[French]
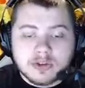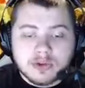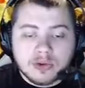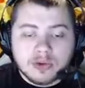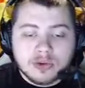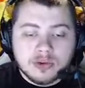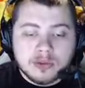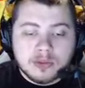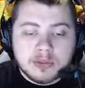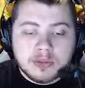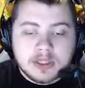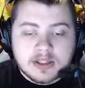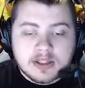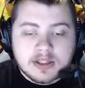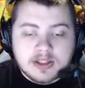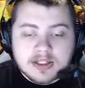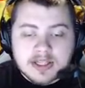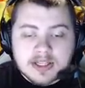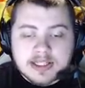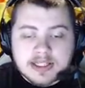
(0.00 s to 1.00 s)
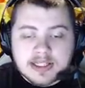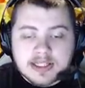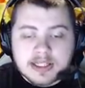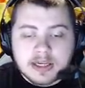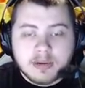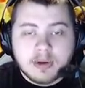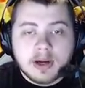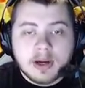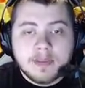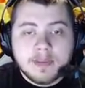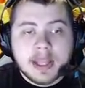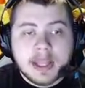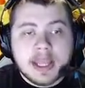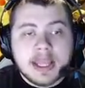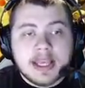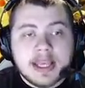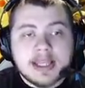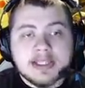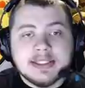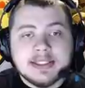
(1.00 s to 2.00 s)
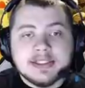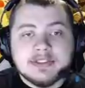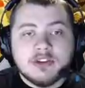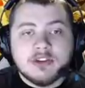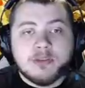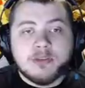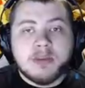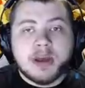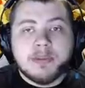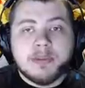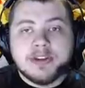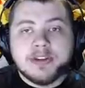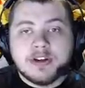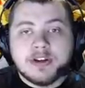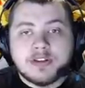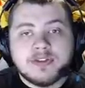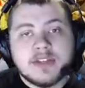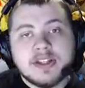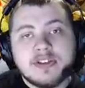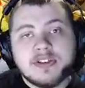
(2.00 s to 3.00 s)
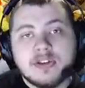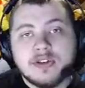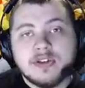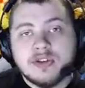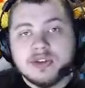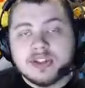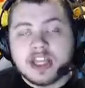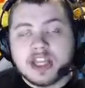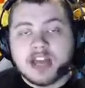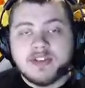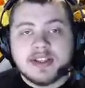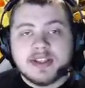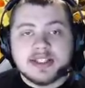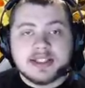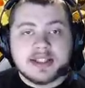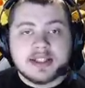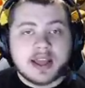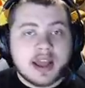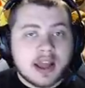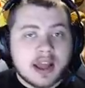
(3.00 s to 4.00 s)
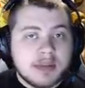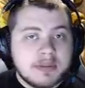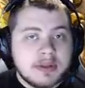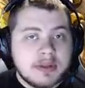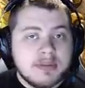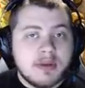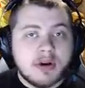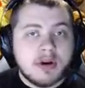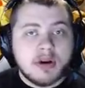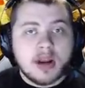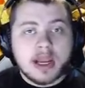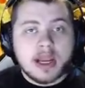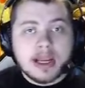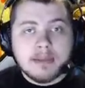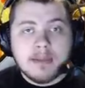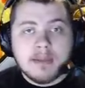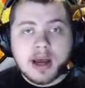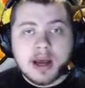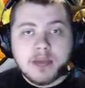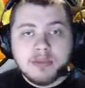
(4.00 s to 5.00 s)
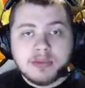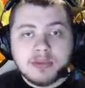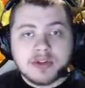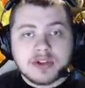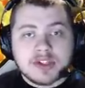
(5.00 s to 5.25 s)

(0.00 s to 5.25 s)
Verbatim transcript: Donc l'autopilote, c'est quoi C'est ce qui va vous permettre en fait de traverser très rapidement les maps